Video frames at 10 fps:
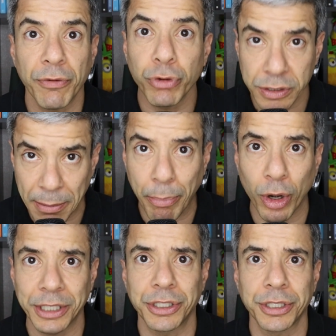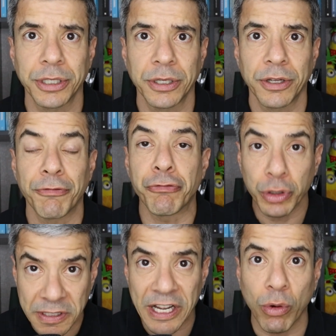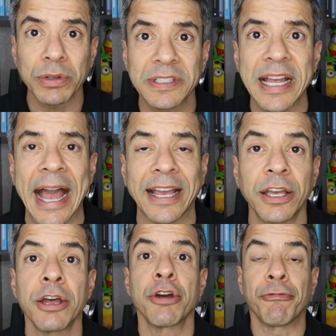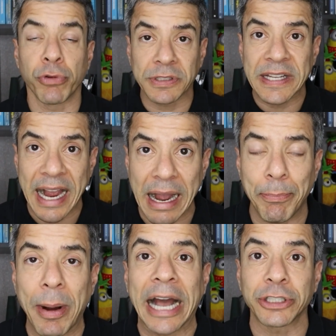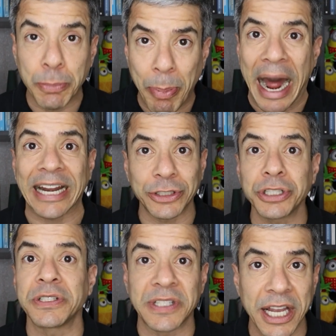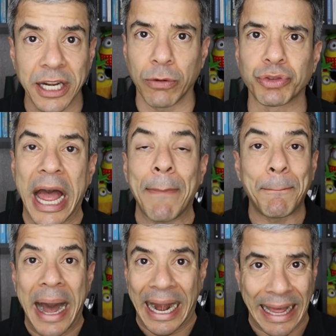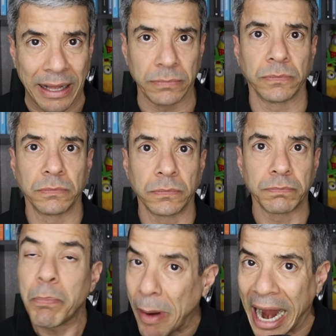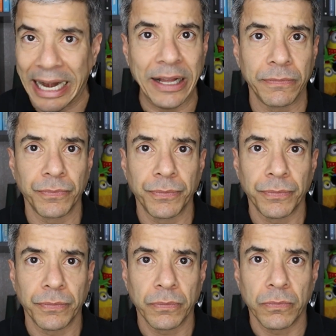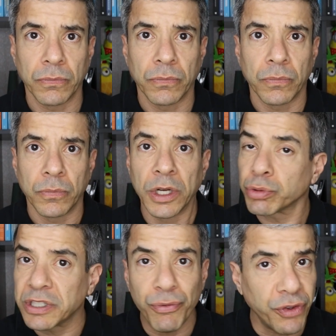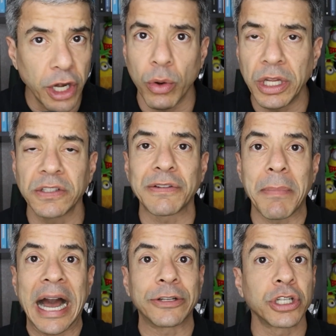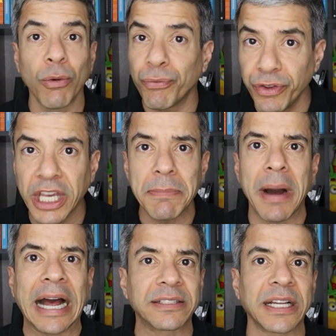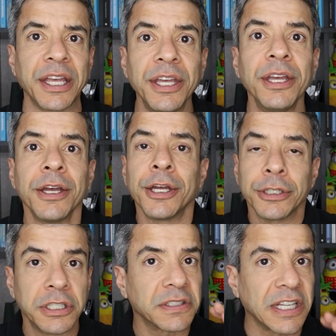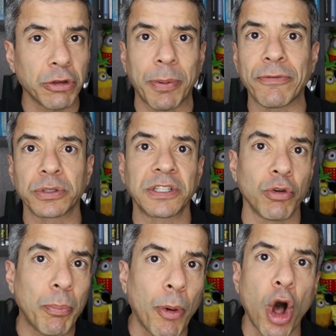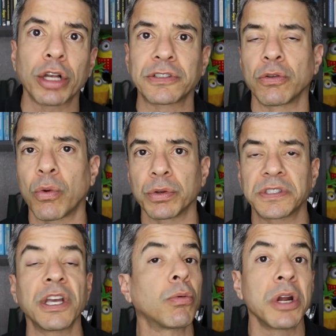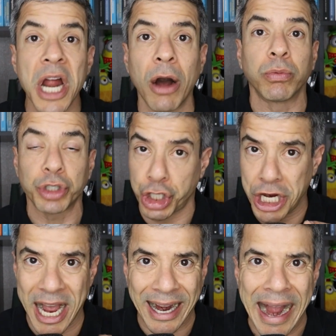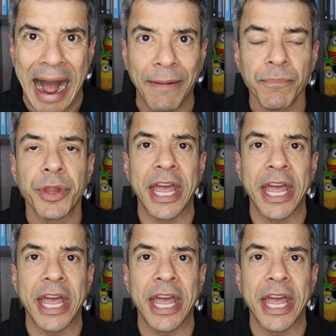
Você pode, você consegue, você é capaz. Para de dizer que não dá, para. Para. Não se inferiorize mais, não fique mais aí dizendo para você não posso, não consigo, não. Chega.